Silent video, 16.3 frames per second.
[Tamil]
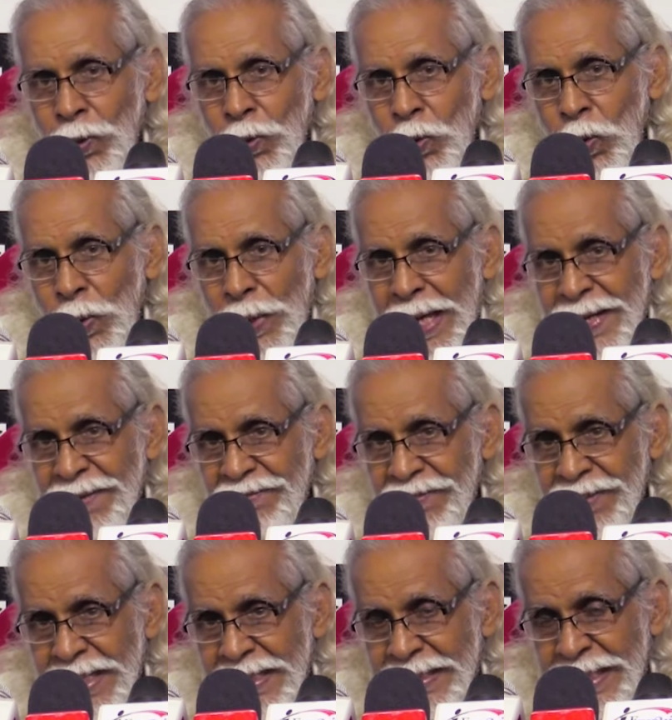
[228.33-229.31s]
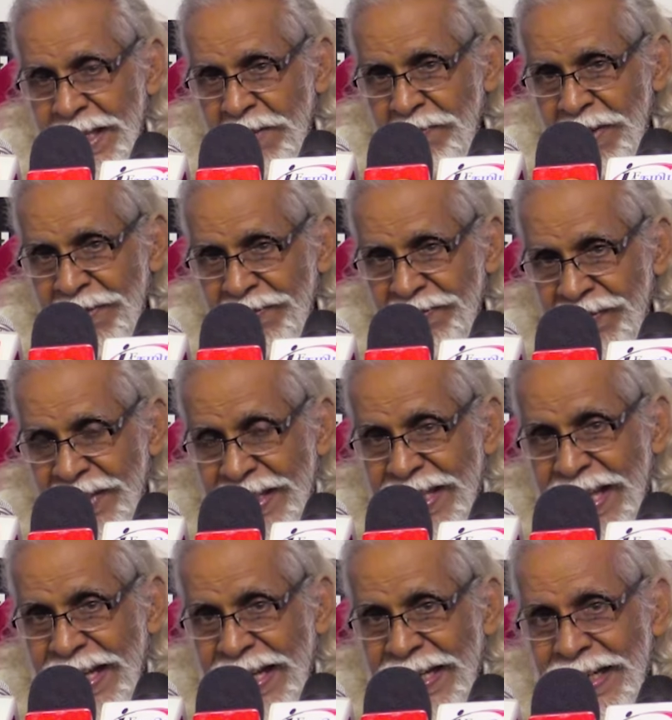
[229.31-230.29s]
ஓர் அரசியல் தீர்வை
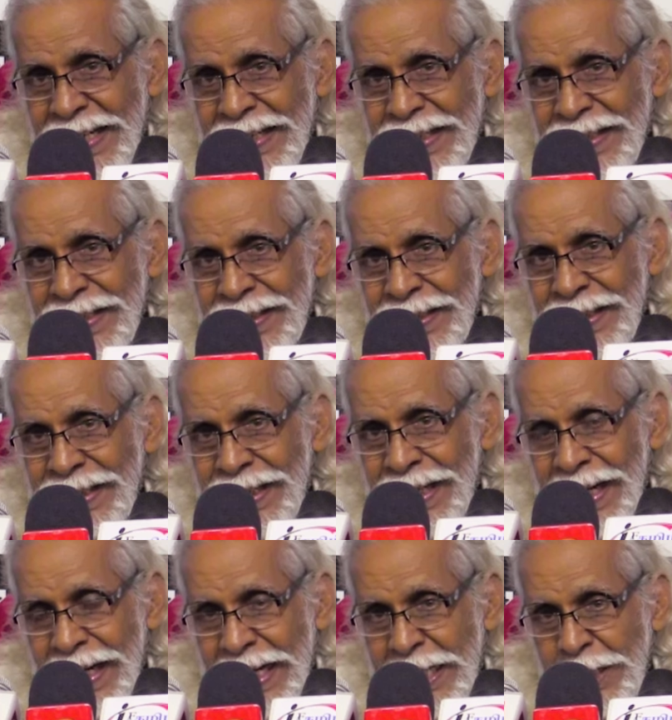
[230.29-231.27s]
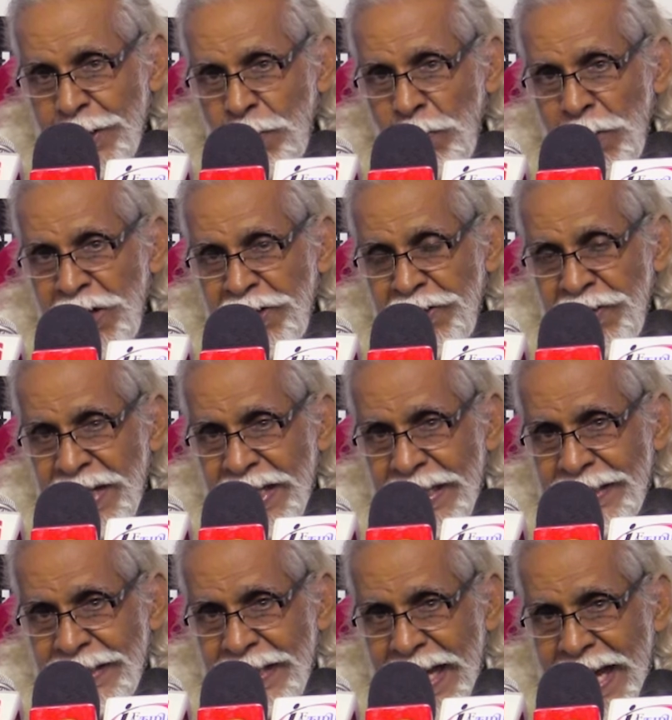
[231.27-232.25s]
சிந்திக்க அல்லது
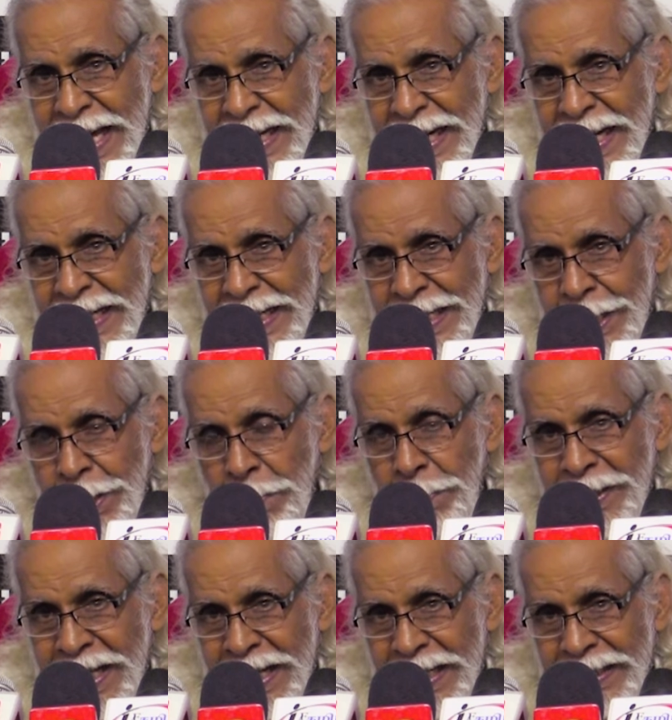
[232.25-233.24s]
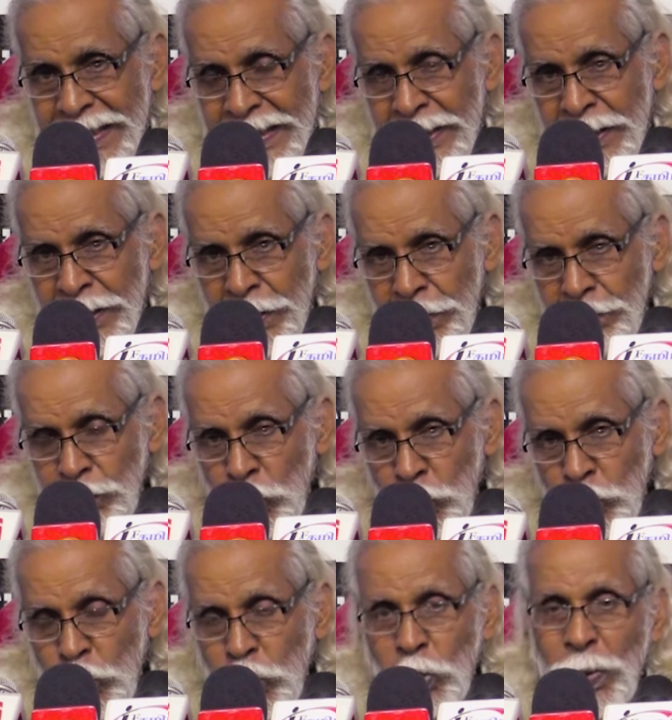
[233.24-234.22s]
முயற்சிக்க தயாராக இருப்பதாக
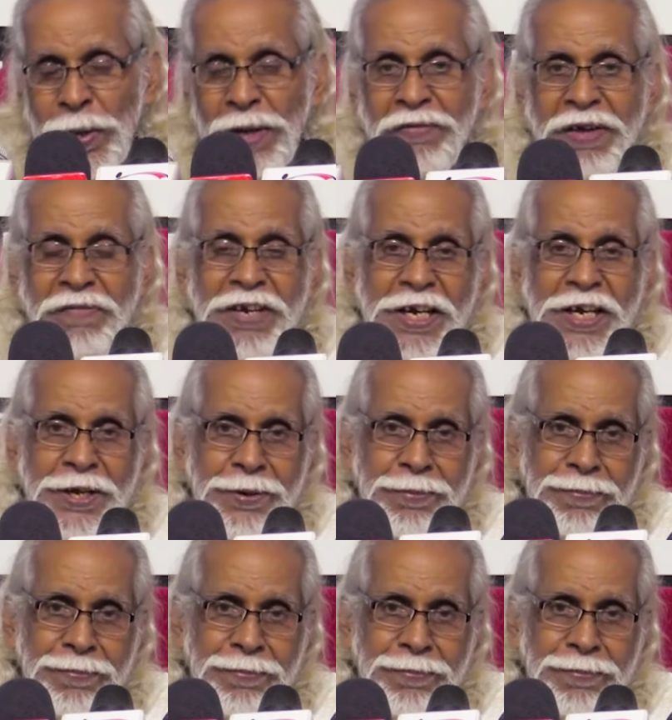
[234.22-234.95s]
மூச்சு கூட விடவில்லை